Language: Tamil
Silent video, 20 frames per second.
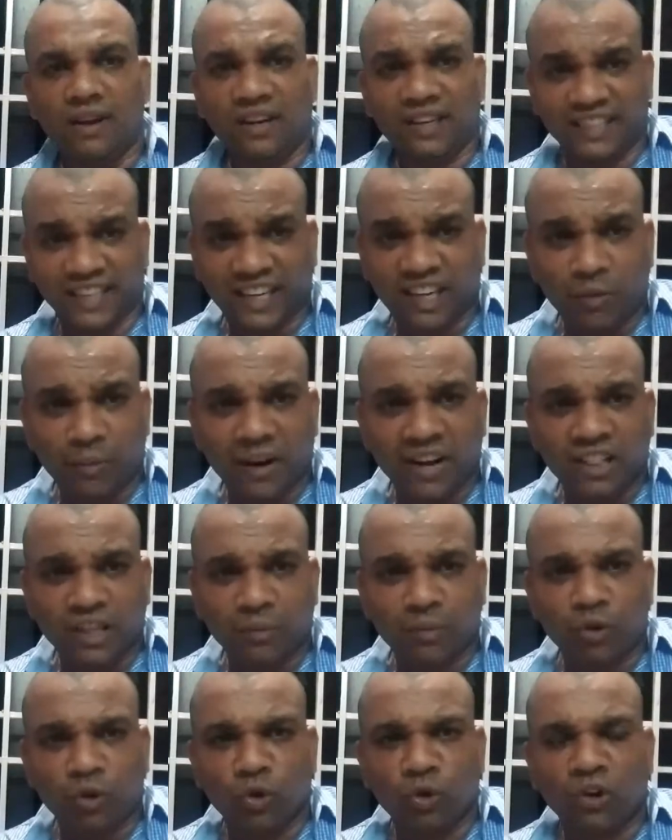இணக்கமான
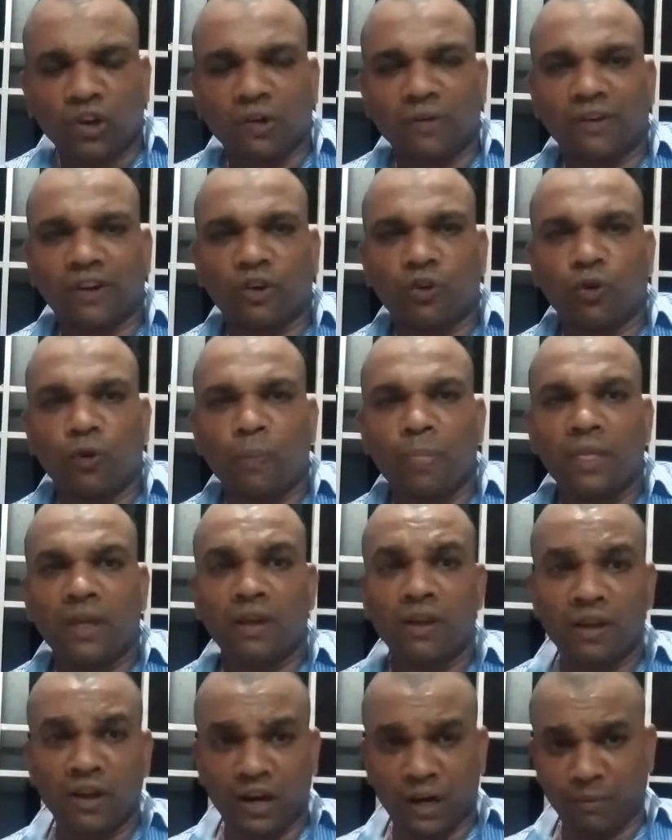தமிழர்களுக்கு வணக்கம்
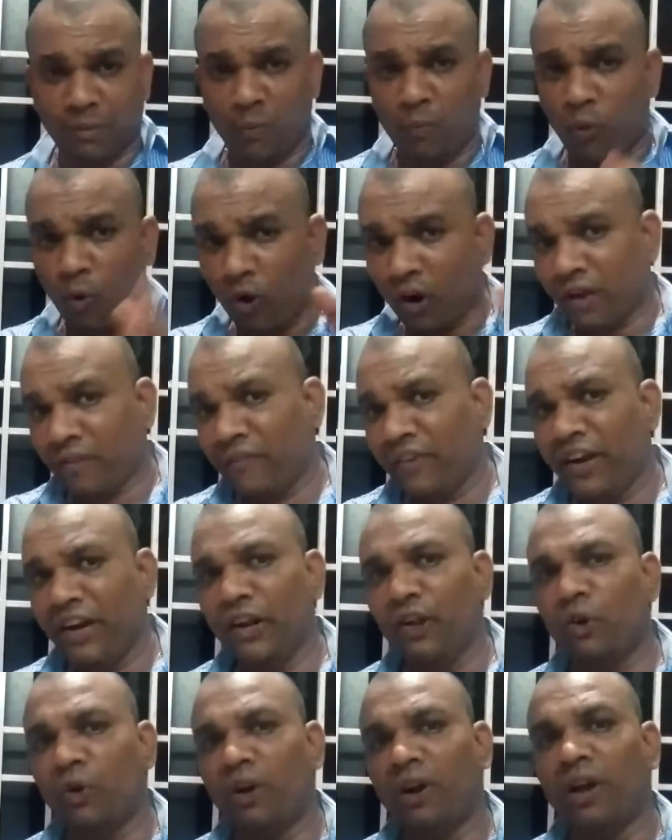நம்ம போன
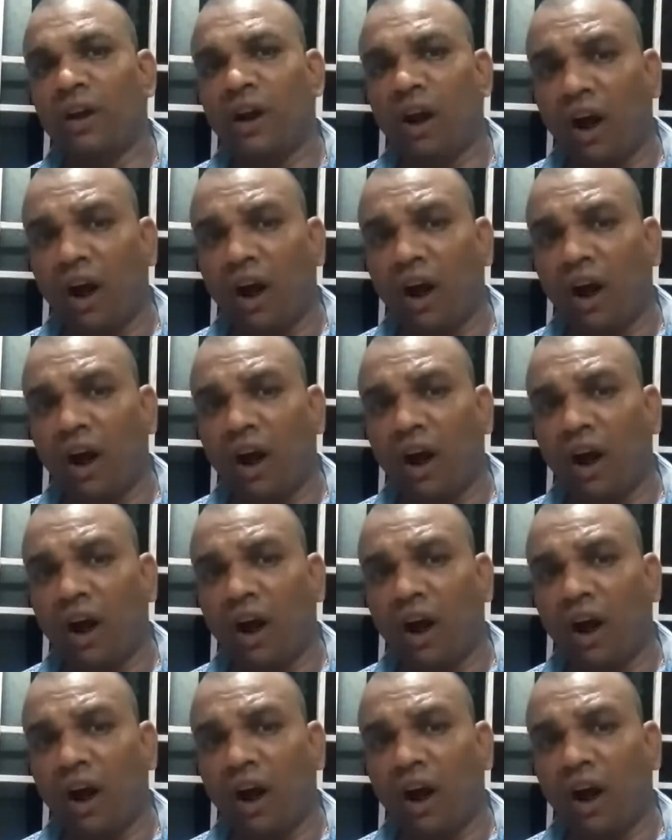வீடியோவில்